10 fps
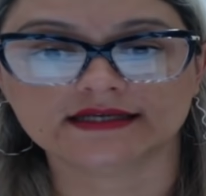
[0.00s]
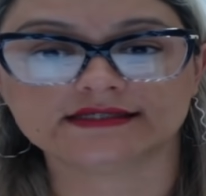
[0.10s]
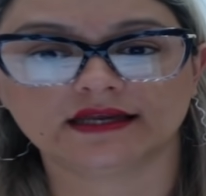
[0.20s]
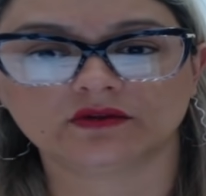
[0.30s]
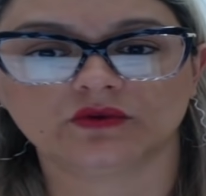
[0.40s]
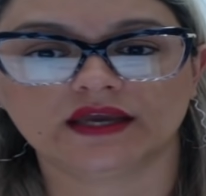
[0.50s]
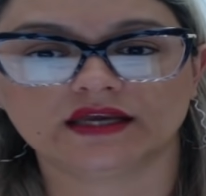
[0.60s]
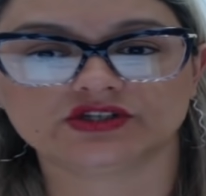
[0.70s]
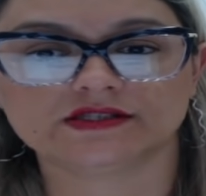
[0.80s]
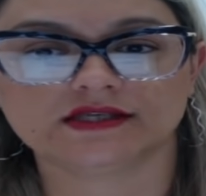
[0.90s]
sendo
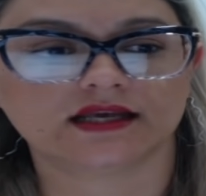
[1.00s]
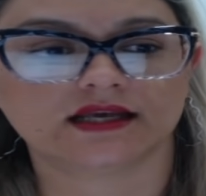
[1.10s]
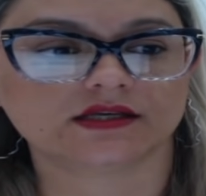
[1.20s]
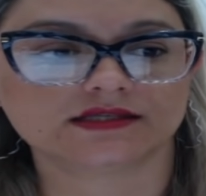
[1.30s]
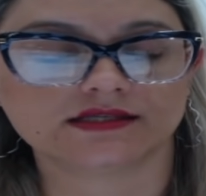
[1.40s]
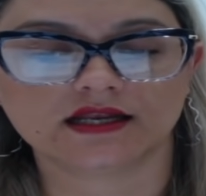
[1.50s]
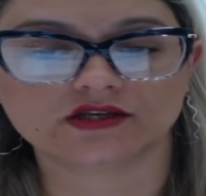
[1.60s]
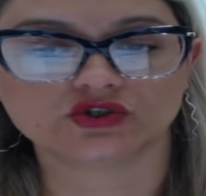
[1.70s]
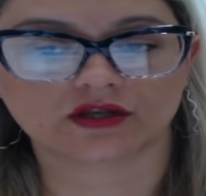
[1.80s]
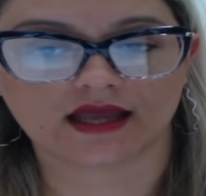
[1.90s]
estes
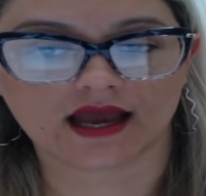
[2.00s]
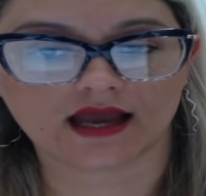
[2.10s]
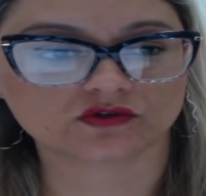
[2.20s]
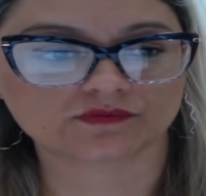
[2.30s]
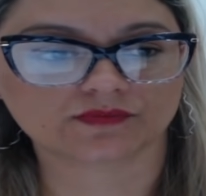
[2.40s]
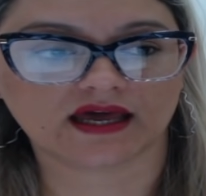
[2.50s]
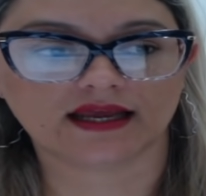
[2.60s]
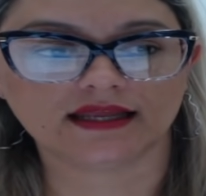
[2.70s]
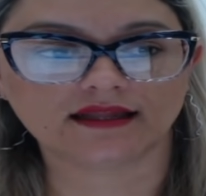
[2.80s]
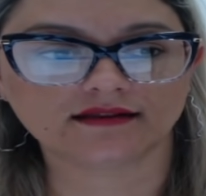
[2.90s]
selecionados
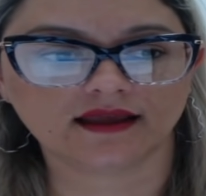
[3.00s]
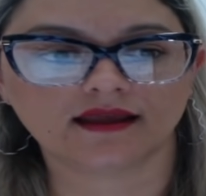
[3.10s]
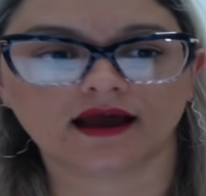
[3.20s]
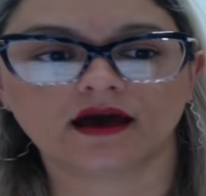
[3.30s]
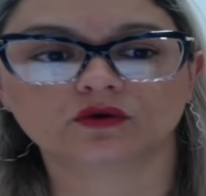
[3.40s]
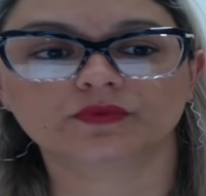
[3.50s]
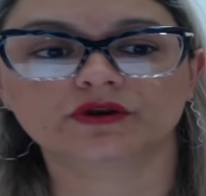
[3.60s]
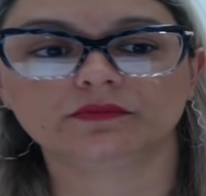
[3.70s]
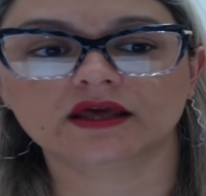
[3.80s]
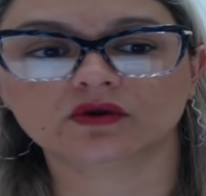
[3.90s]
para integrar o
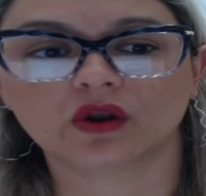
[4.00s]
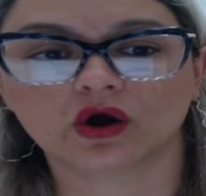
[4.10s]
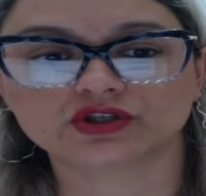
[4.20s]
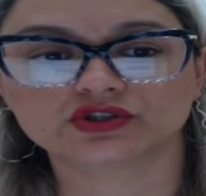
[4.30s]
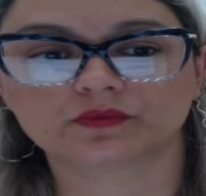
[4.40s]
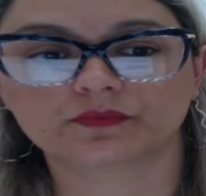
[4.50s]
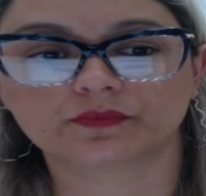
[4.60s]
primeiro lote do